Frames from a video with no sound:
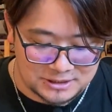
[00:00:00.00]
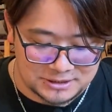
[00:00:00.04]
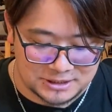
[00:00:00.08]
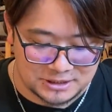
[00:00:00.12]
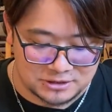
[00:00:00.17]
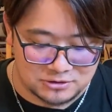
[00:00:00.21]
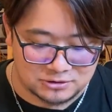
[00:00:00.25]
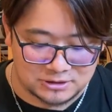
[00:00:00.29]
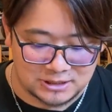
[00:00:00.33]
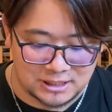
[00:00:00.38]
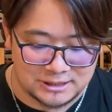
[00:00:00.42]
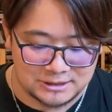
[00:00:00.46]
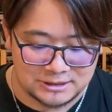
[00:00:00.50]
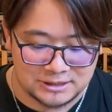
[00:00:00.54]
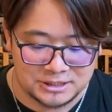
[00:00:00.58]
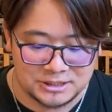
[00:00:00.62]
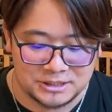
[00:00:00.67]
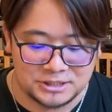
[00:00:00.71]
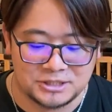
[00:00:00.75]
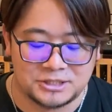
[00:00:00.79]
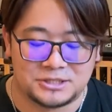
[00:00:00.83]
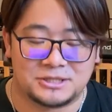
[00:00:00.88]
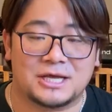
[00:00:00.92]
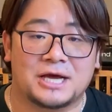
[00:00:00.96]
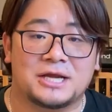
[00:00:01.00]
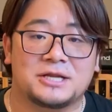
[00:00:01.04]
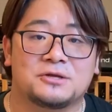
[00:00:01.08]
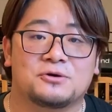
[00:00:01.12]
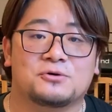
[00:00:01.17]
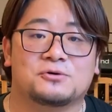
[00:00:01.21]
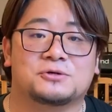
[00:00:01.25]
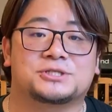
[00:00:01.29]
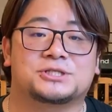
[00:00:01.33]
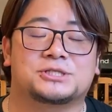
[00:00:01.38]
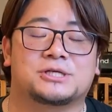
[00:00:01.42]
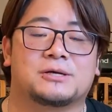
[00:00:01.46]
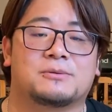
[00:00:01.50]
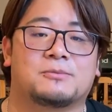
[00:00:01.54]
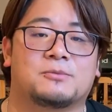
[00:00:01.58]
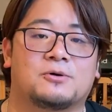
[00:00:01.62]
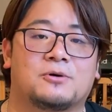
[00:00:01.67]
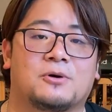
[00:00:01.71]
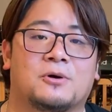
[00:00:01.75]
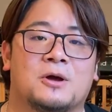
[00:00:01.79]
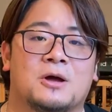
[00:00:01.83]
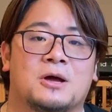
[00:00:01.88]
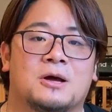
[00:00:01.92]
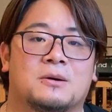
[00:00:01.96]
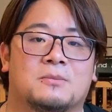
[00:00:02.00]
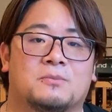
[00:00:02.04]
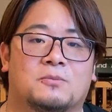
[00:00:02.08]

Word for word: 肉体的に何をしても